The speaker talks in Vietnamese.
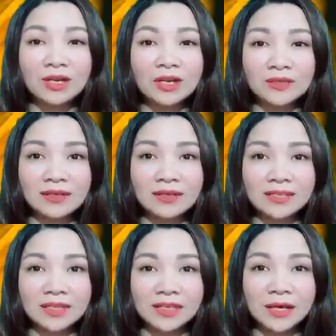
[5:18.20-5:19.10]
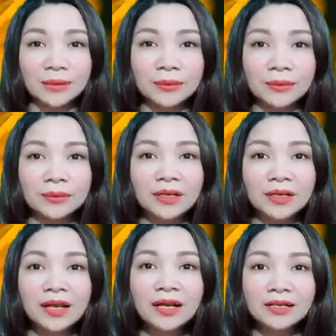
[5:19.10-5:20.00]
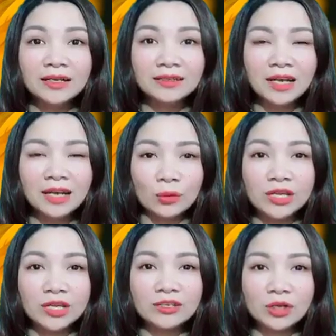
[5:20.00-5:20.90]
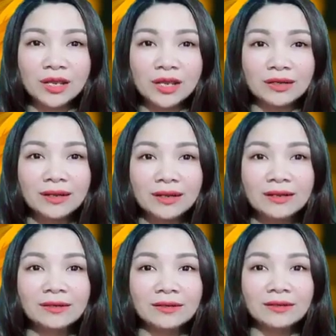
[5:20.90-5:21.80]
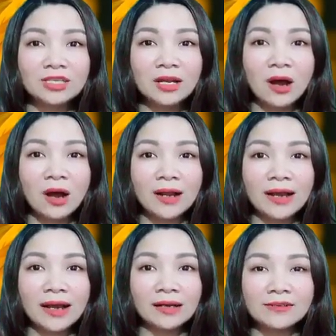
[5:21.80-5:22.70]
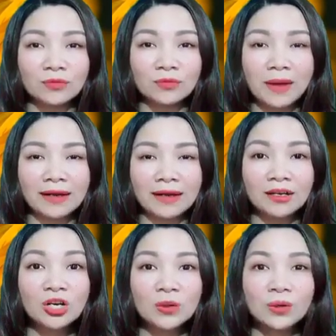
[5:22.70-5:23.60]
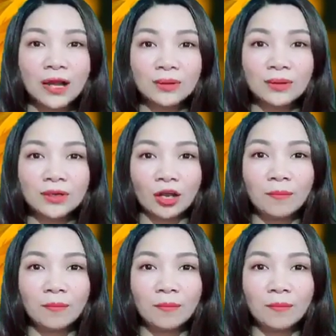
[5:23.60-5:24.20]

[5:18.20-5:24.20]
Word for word: tay động chân gì nhiều. Ngỡ là quý nhân xuất hiện nhưng thực chất họ đang lợi dụng bạn, cố gắng lôi